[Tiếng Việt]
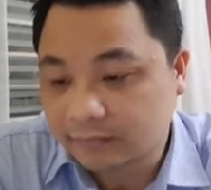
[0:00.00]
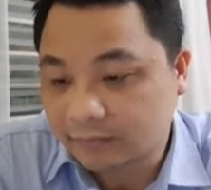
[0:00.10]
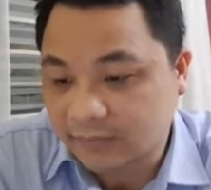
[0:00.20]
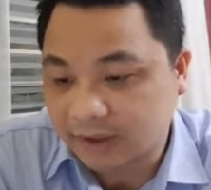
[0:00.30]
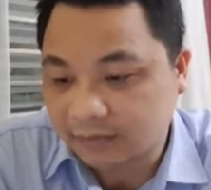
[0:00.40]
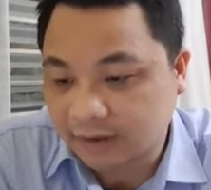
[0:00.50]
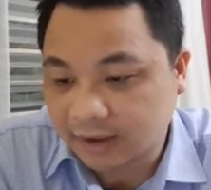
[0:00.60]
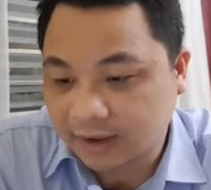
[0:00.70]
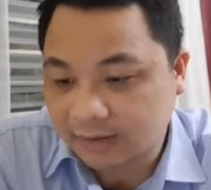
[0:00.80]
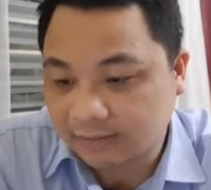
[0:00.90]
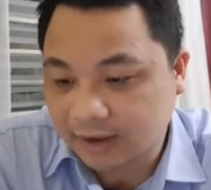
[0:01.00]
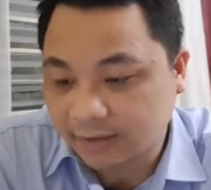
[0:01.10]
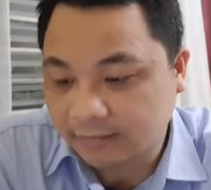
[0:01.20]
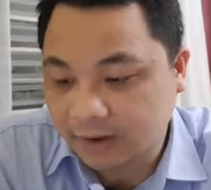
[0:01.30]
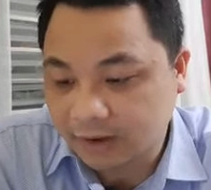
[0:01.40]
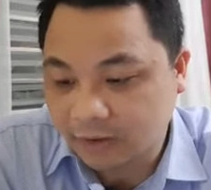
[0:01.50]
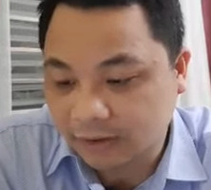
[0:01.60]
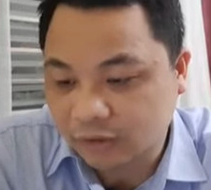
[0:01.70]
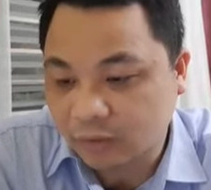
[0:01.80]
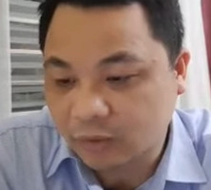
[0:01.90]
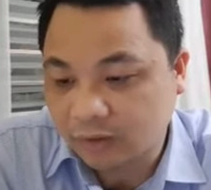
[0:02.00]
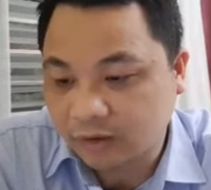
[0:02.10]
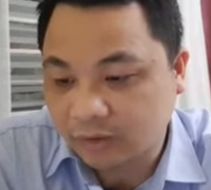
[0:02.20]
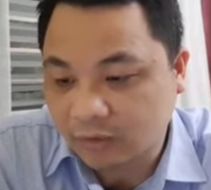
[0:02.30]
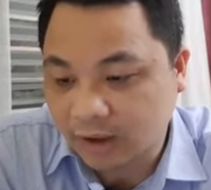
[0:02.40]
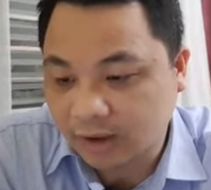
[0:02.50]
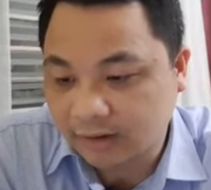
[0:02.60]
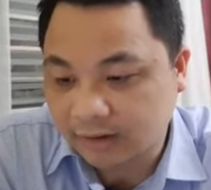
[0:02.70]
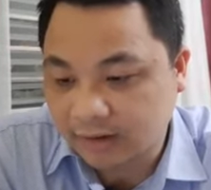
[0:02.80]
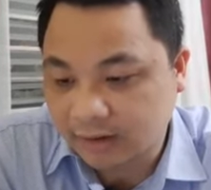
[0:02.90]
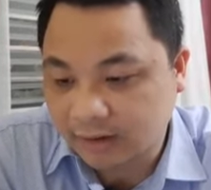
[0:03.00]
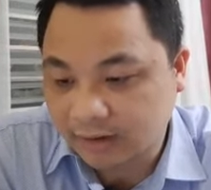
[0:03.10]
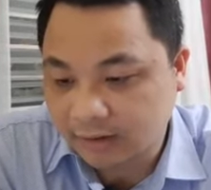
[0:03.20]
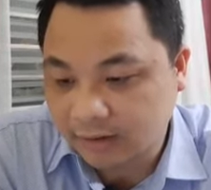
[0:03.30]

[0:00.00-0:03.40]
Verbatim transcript: Và vâng, chúng ta làm tiếp ờ, câu hỏi số 4 liên quan đến ờ,